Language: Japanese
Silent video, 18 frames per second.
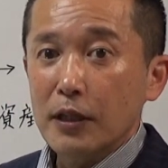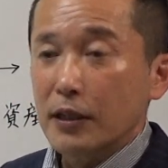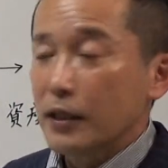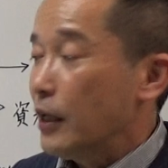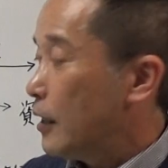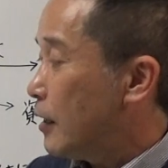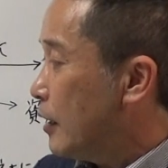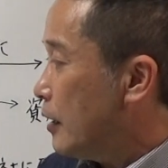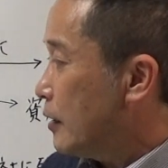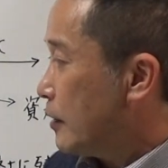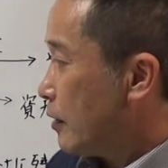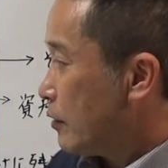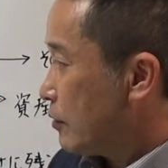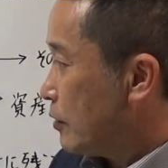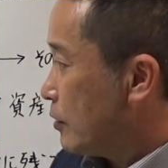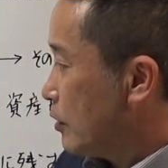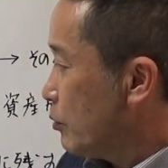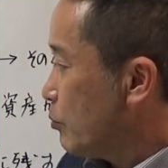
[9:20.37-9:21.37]
が出
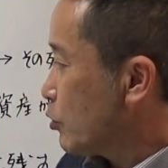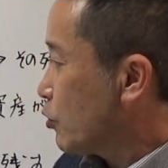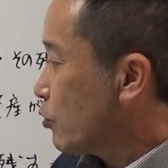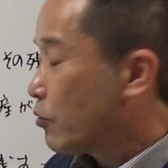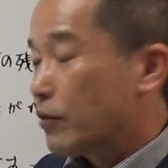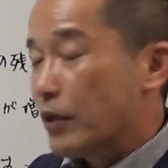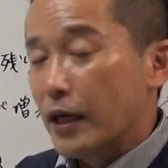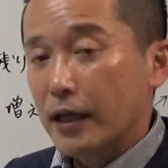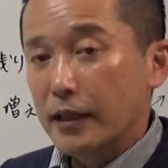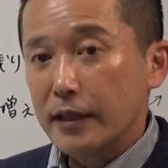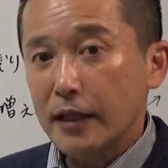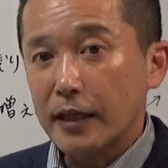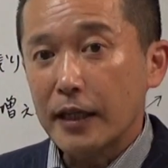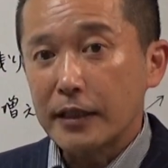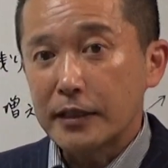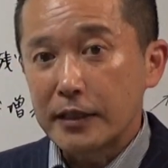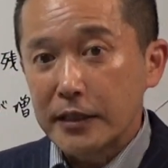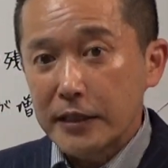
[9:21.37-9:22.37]
るでもその中で
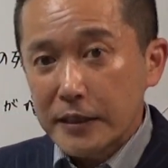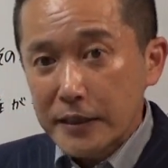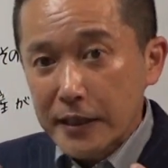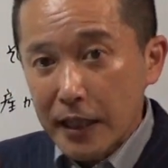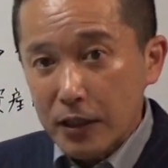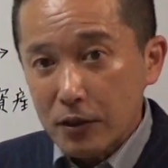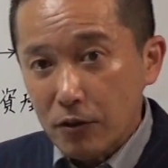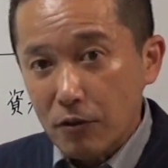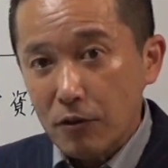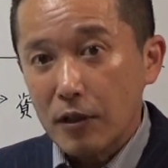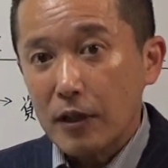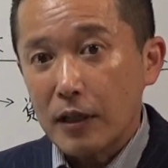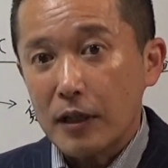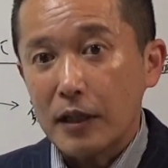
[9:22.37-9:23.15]
実際の、